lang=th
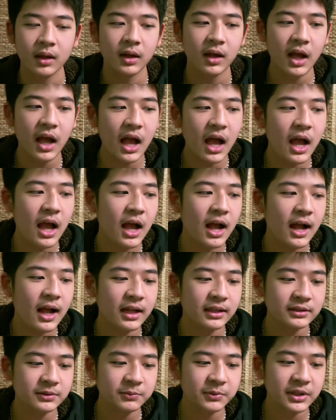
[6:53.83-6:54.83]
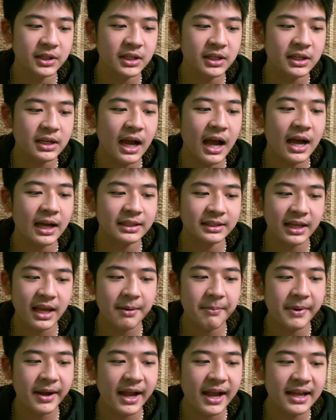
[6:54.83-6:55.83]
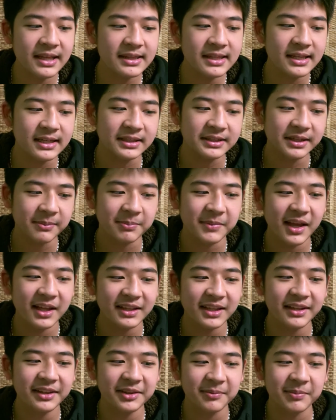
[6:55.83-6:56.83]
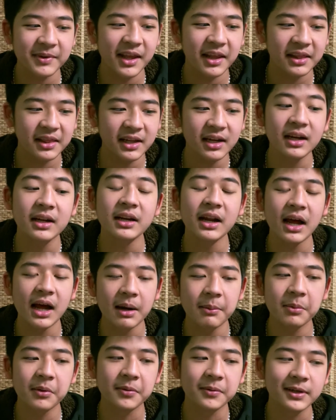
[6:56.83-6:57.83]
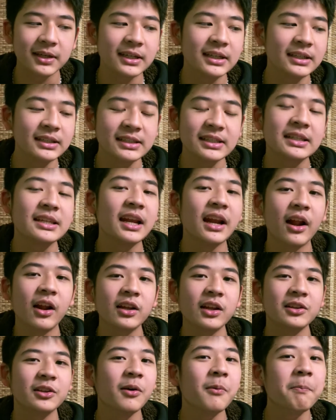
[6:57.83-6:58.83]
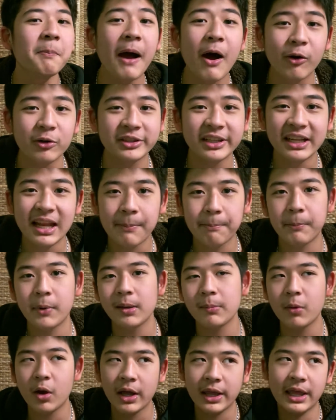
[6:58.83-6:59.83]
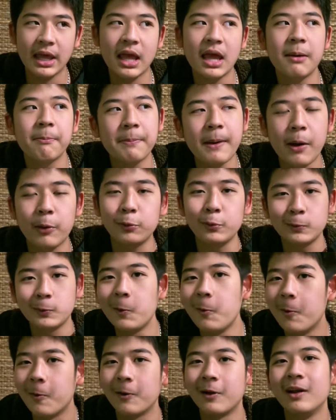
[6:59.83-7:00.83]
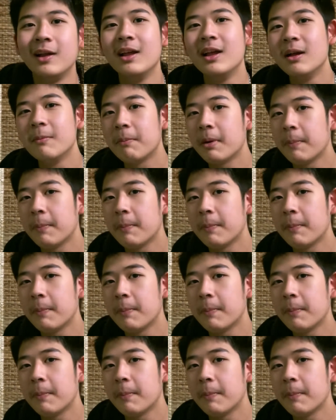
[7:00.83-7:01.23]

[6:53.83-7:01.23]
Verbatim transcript: อ่า วิธีการแก้ไม่ให้ติด สำเนียงใดสำเนียงหนึ่งนะครับผมคือ จริงๆแล้วเราต้องเป่าสลับบ่อยๆ ฮะ เป่าลูกทุ่งไป